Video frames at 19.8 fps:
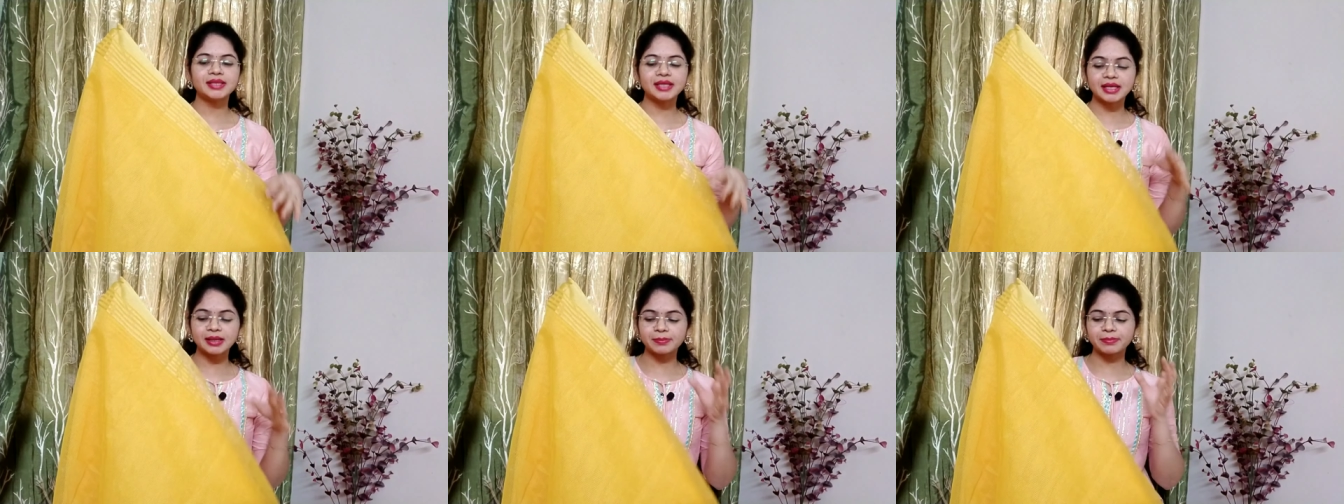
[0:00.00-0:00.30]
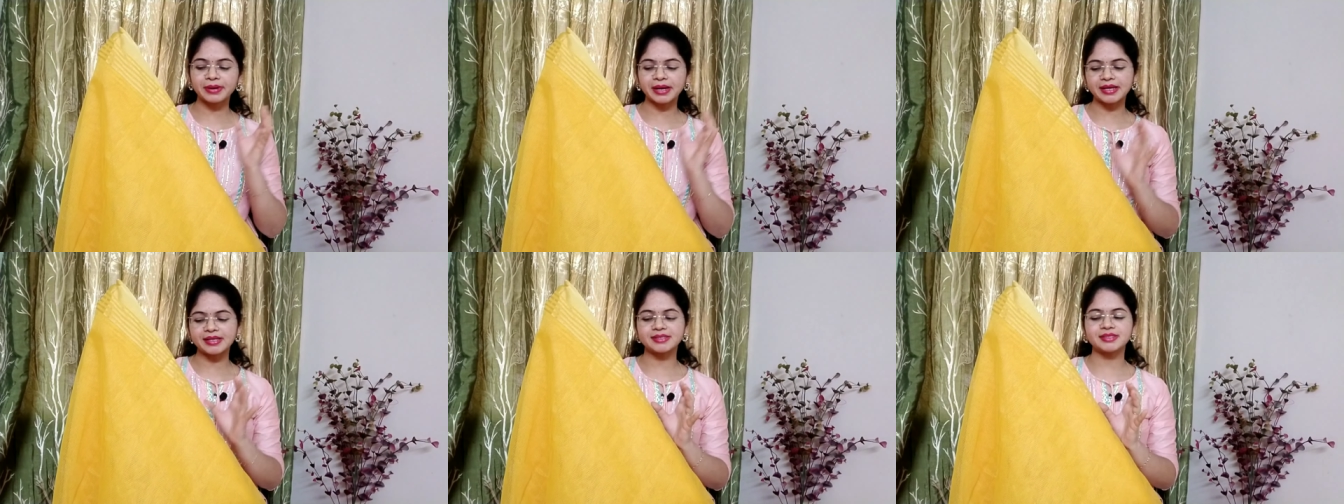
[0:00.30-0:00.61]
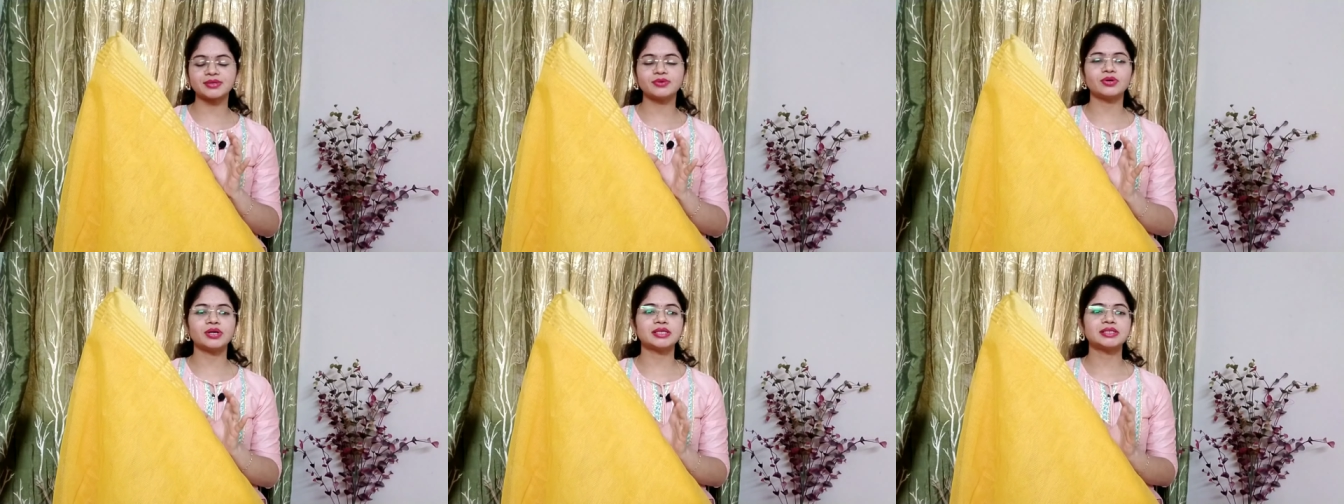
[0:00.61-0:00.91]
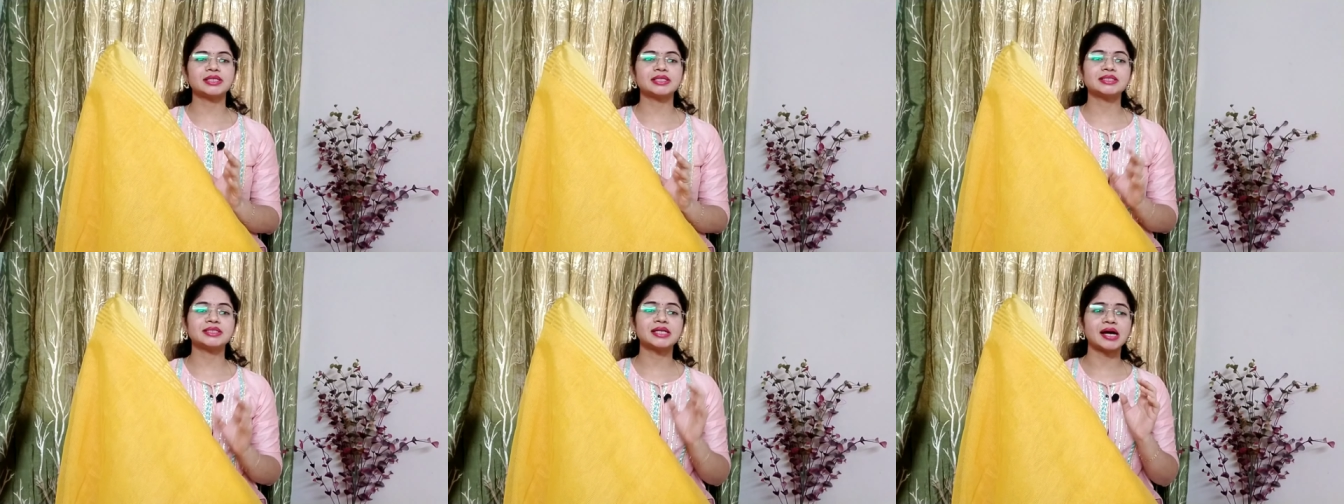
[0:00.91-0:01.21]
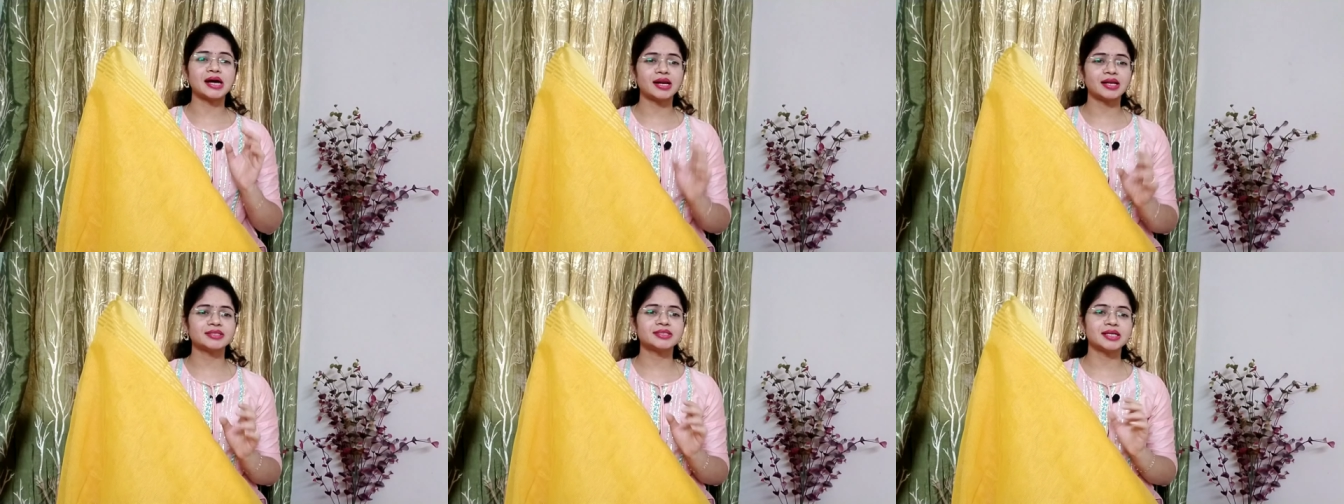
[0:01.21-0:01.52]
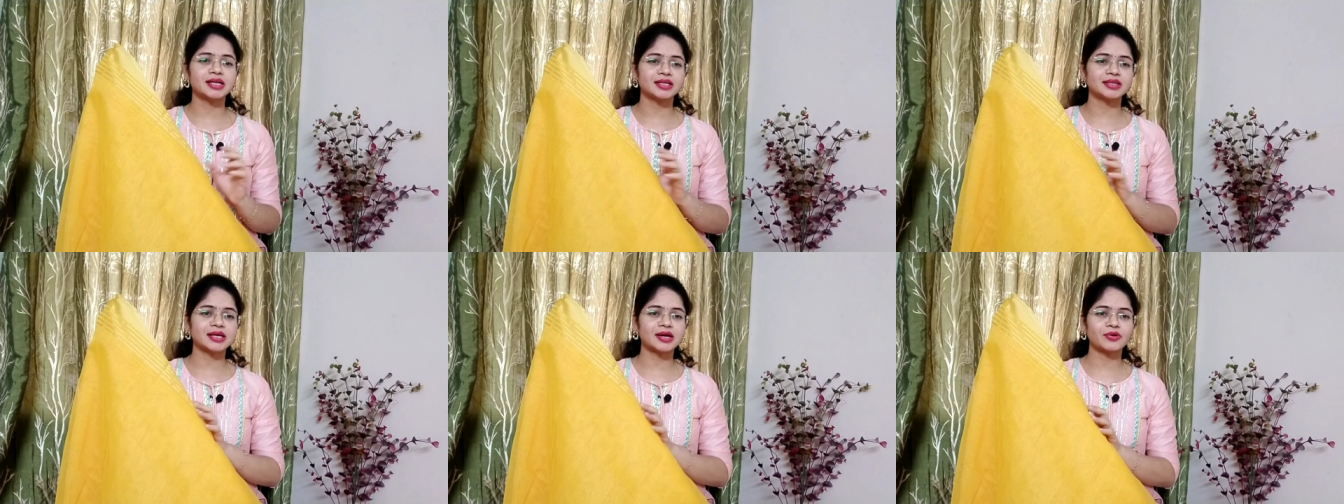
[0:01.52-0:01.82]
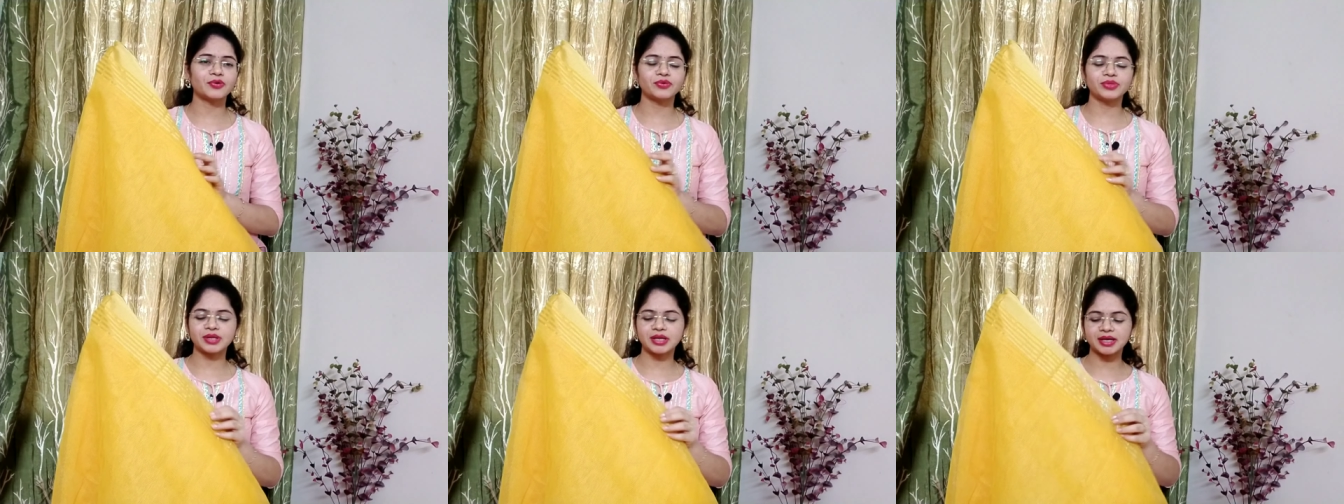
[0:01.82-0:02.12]
దీని ప్రైస్ కూడా అసలు చాలా చాలా
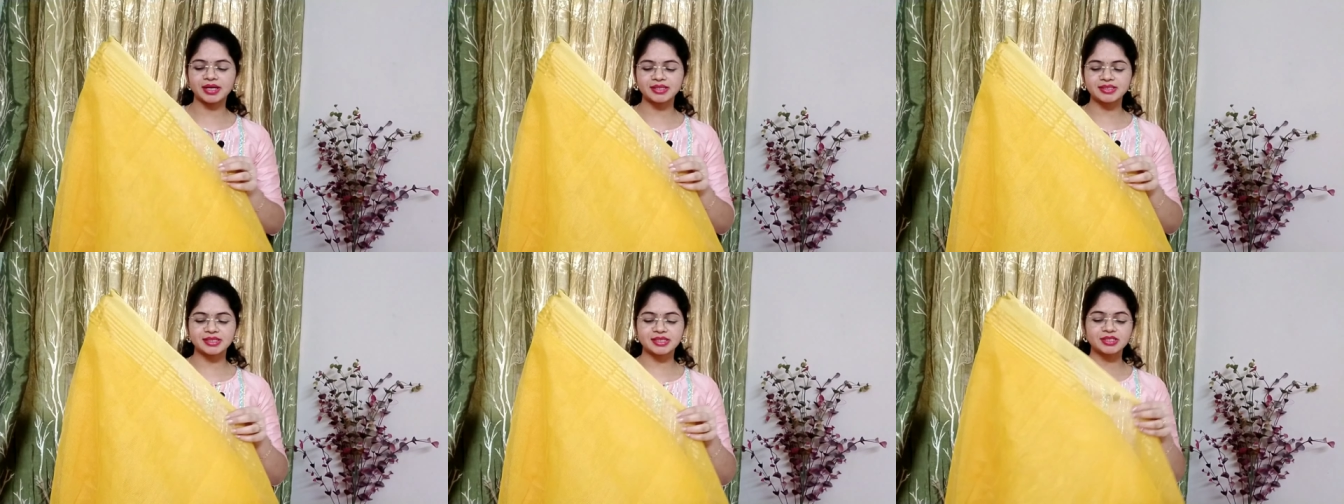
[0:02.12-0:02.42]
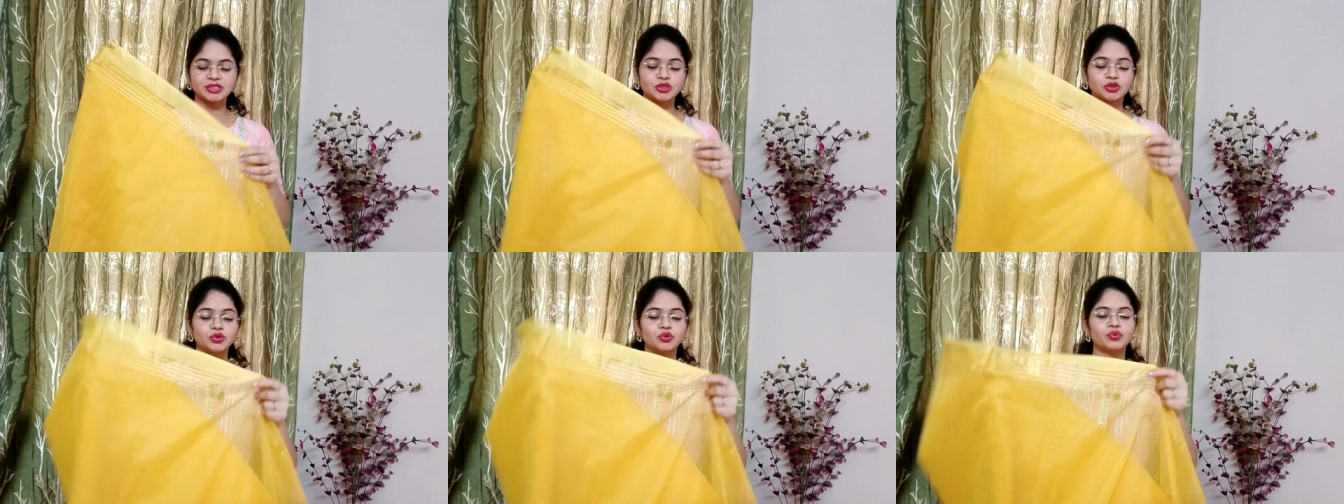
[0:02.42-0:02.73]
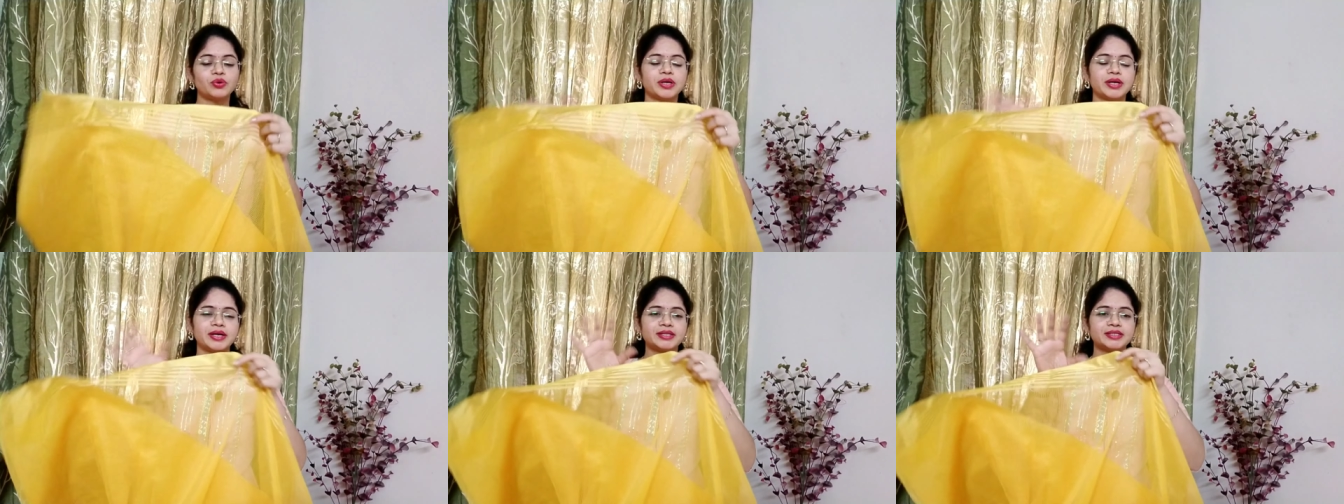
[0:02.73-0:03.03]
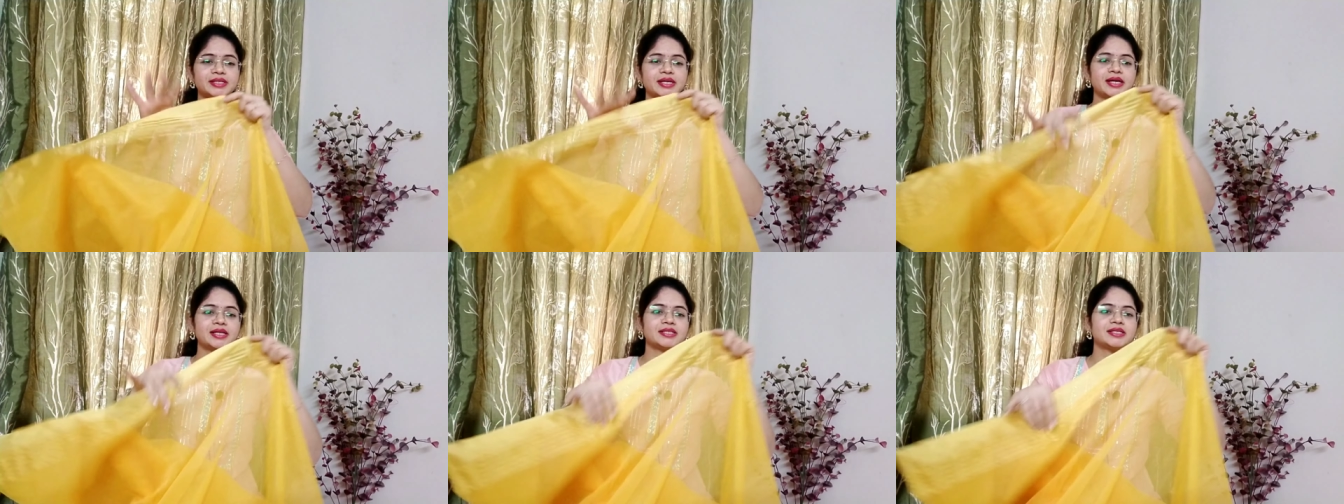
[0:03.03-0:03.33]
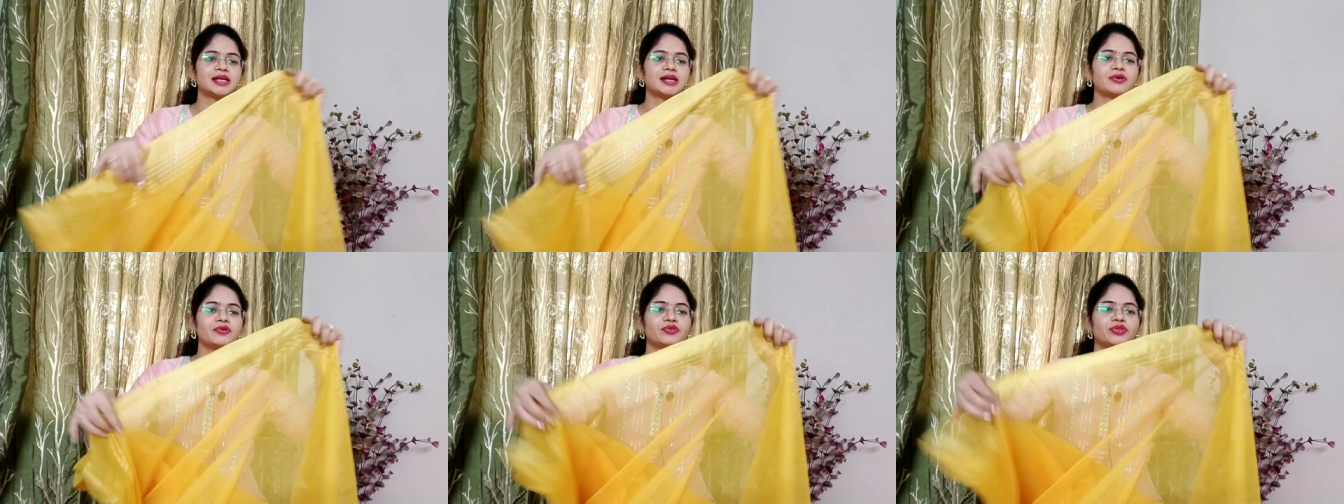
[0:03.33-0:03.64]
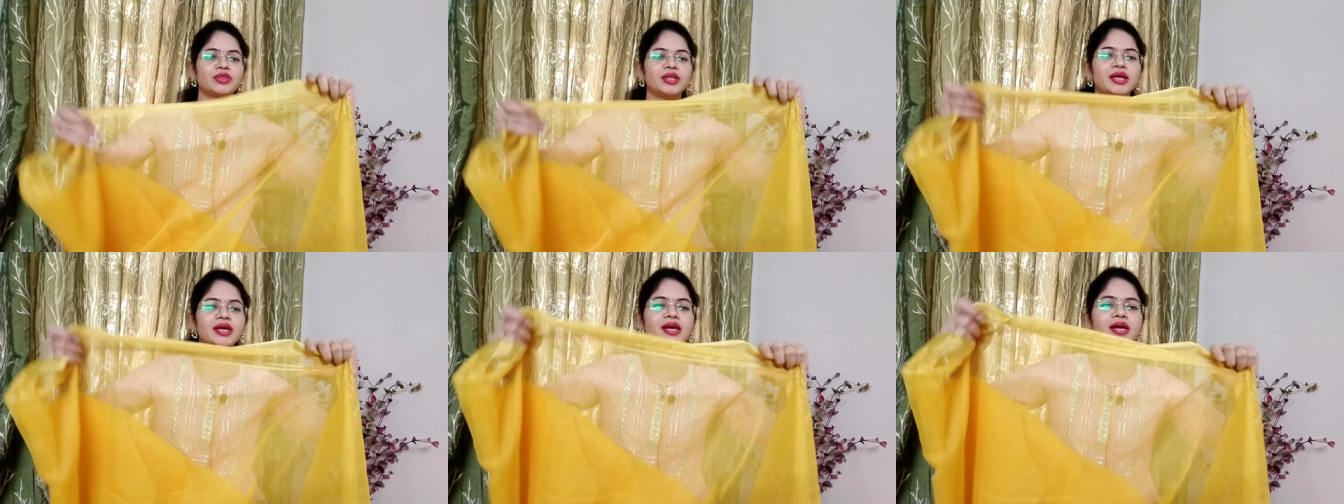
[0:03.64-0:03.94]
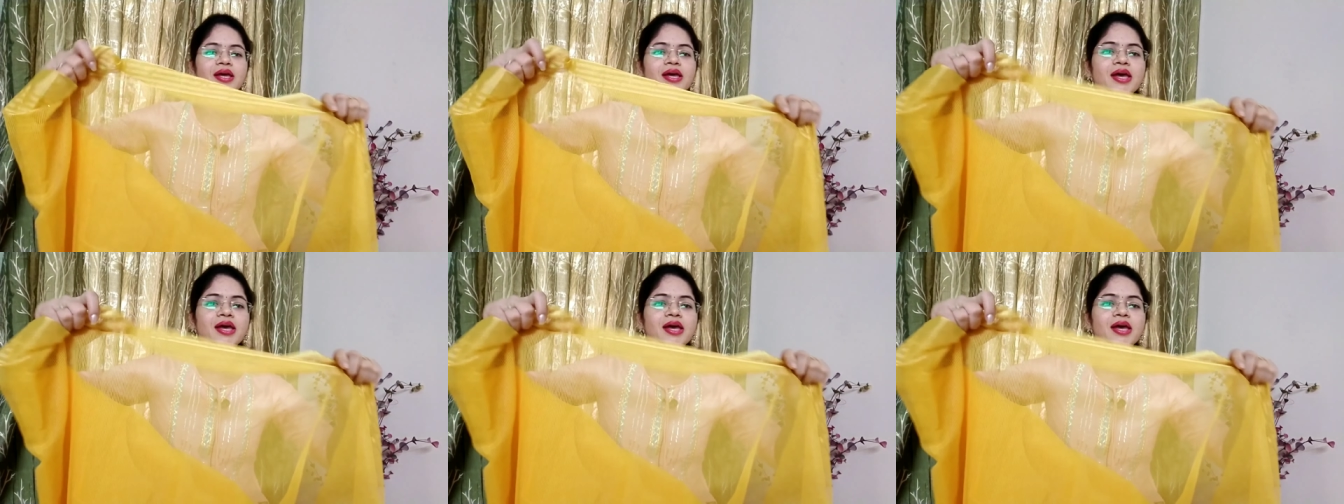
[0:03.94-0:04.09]
తక్కువ ఉందండి జస్ట్ టూ హండ్రెడ్ చేంజ్ అలా ఉంది